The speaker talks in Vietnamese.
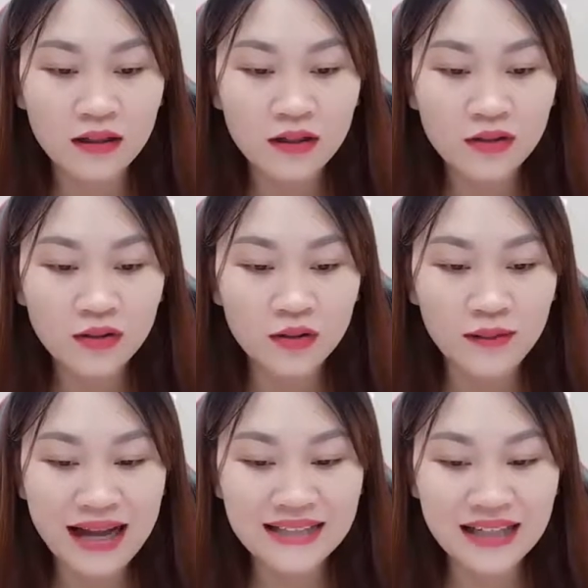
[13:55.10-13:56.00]
Khổ
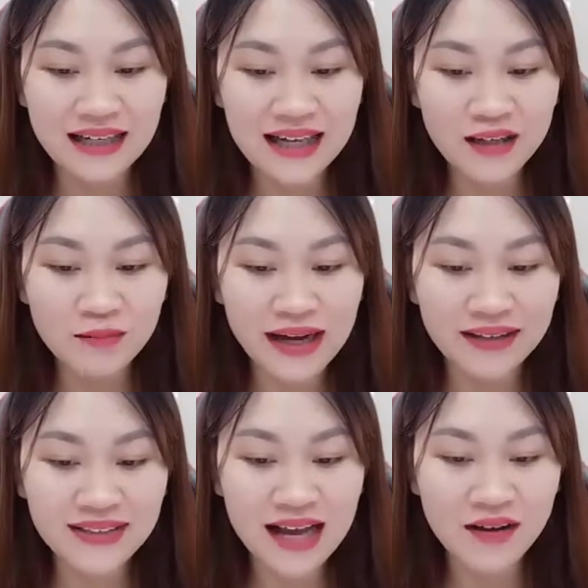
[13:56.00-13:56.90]
quá chẳng lẽ không
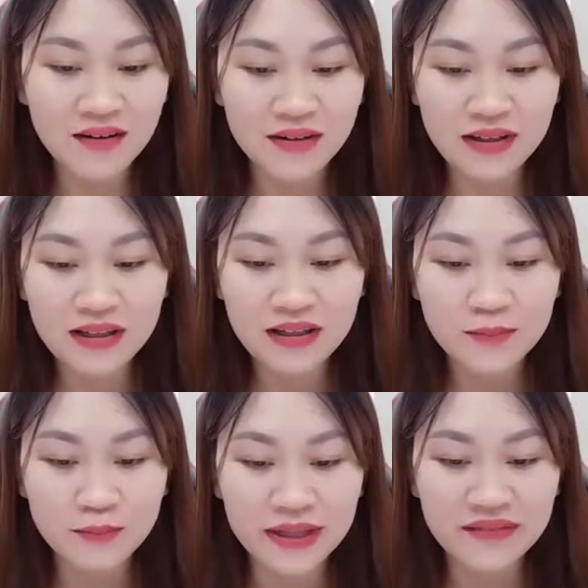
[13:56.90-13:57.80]
đắng sao?
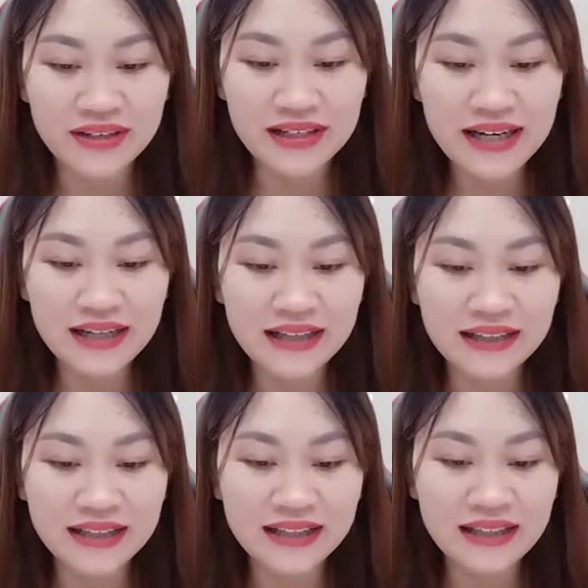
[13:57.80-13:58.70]
Mấy vấn đề
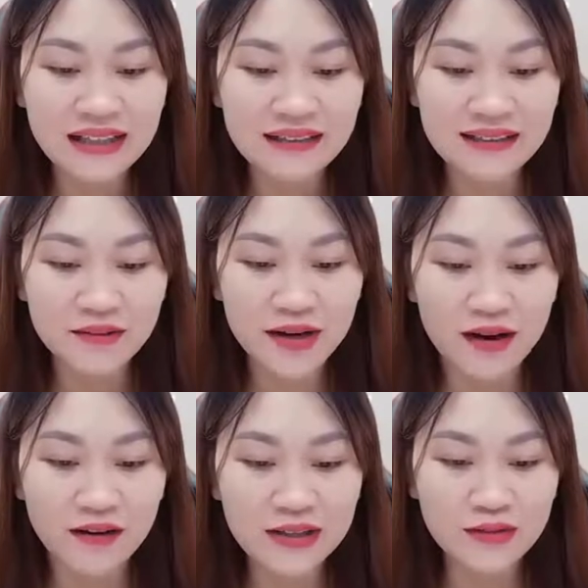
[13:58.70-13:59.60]
linh tinh sau
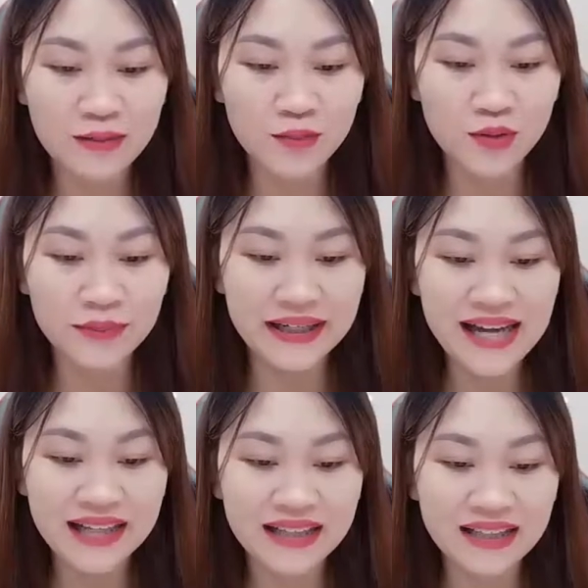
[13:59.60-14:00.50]
đó lại toàn bộ biến
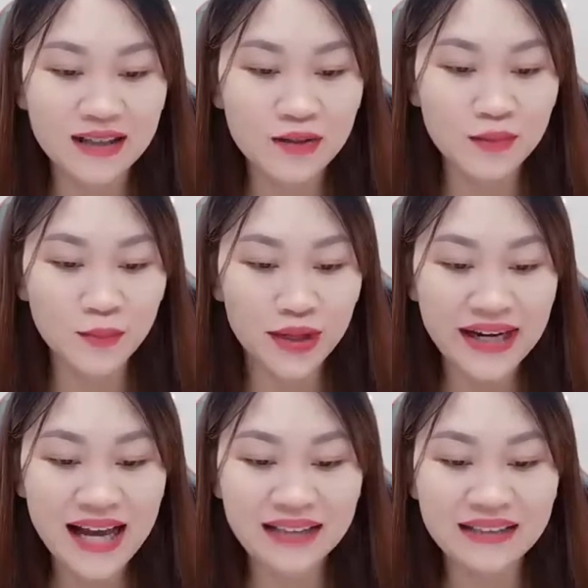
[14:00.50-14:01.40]
hành, muốn
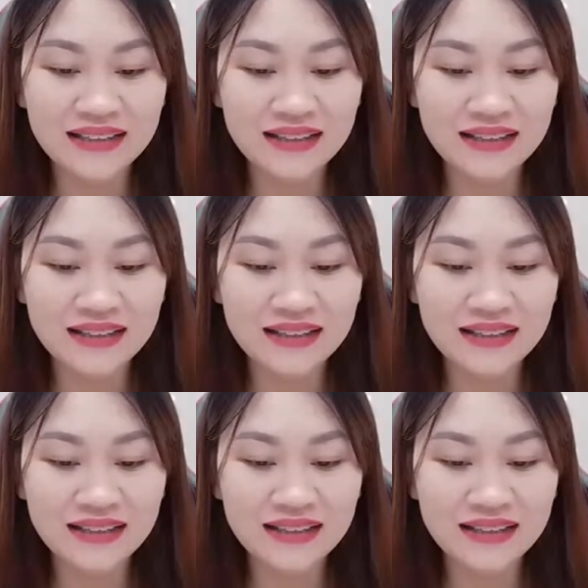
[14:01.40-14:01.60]
ăn.